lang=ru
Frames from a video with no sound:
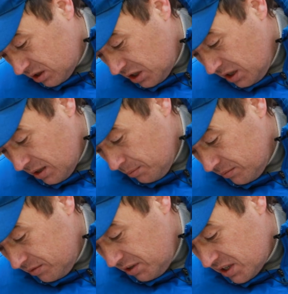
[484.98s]
с
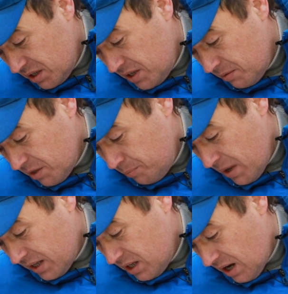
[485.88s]
цинком 270
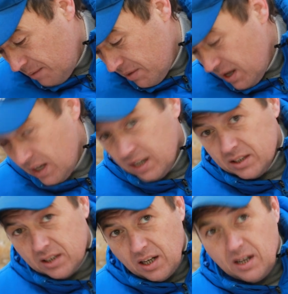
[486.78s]
75 грамм
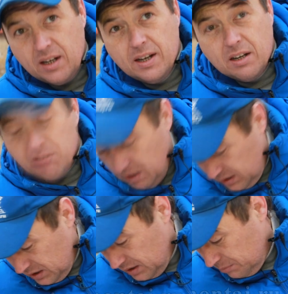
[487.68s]
на
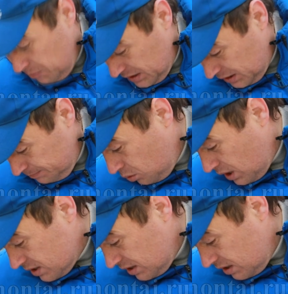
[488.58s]
квадратный метр.
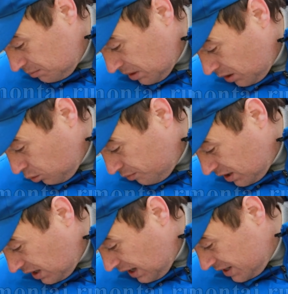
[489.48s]
Указана
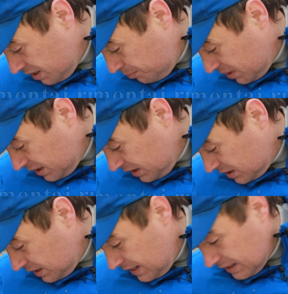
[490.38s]
маркировка гарантия 15